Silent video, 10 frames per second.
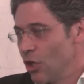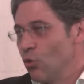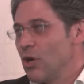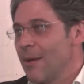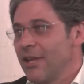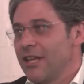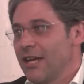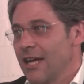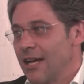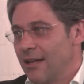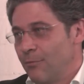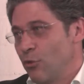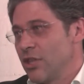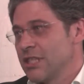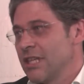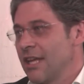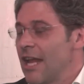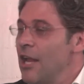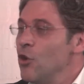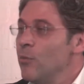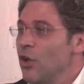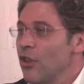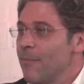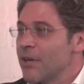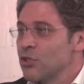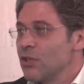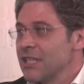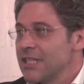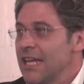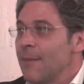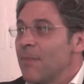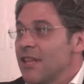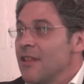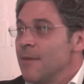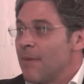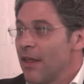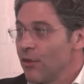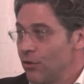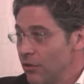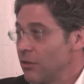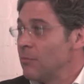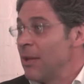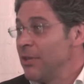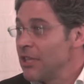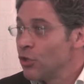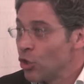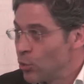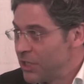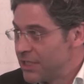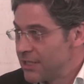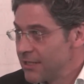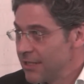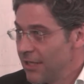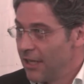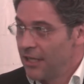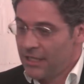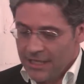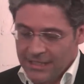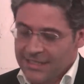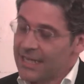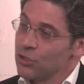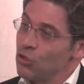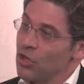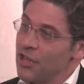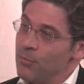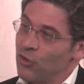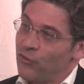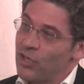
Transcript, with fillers: Una métrica puede ser el número de personas que han participado emitiendo tweets y en este caso lo que hicimos fue